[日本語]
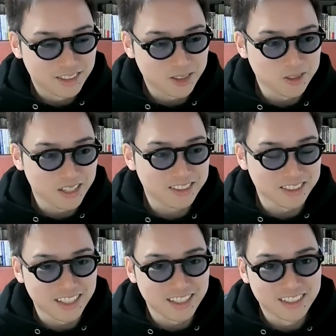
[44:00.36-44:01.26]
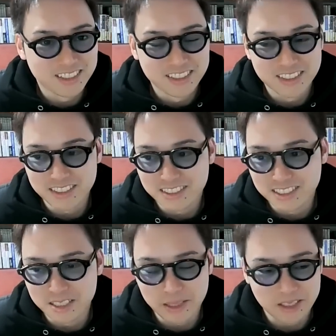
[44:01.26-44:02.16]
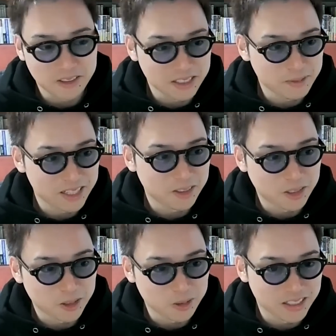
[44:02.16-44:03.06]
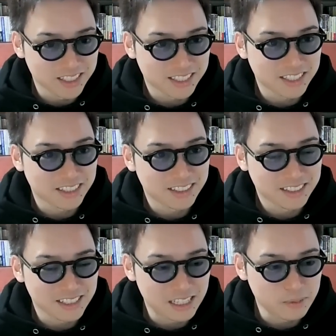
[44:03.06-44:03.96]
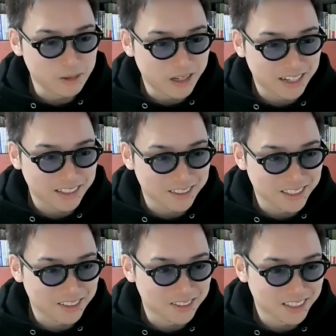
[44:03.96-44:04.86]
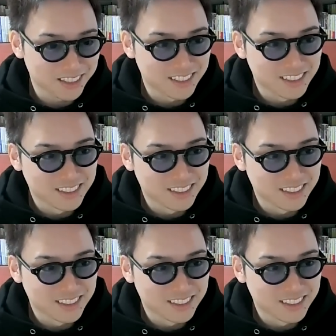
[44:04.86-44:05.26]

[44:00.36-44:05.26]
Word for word: そんなやつが1万円とか2万円とか断り出したら意味わからなくなるので。